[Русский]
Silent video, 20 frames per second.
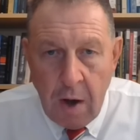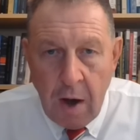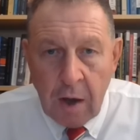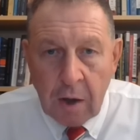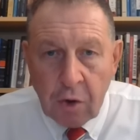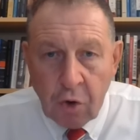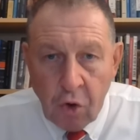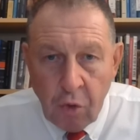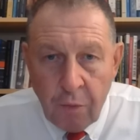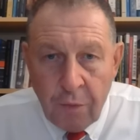
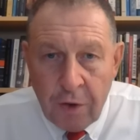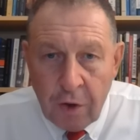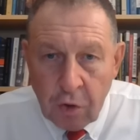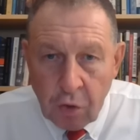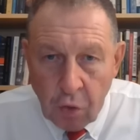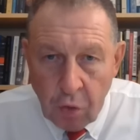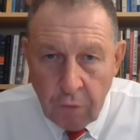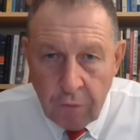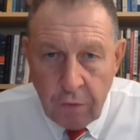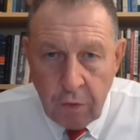огромной
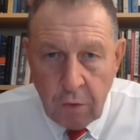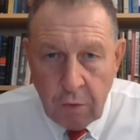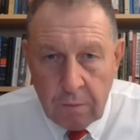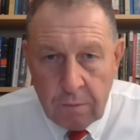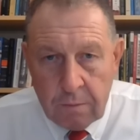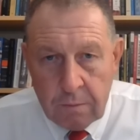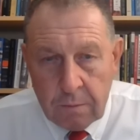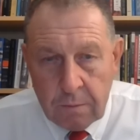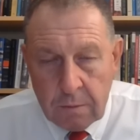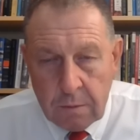
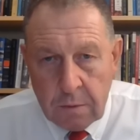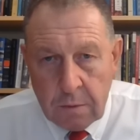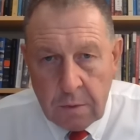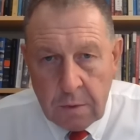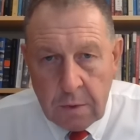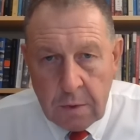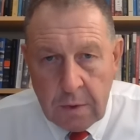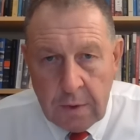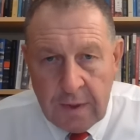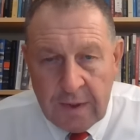кровью
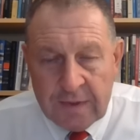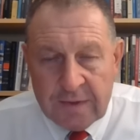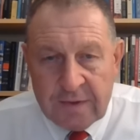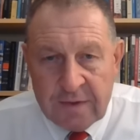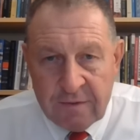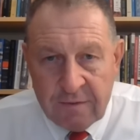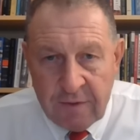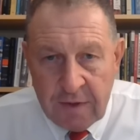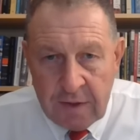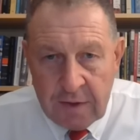
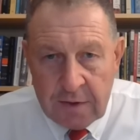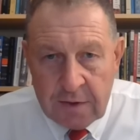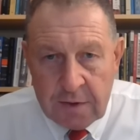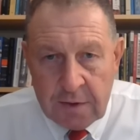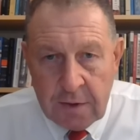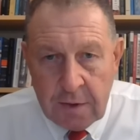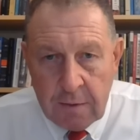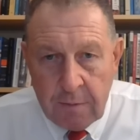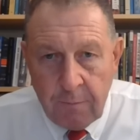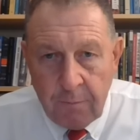
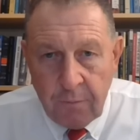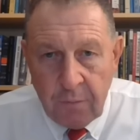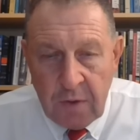отзывается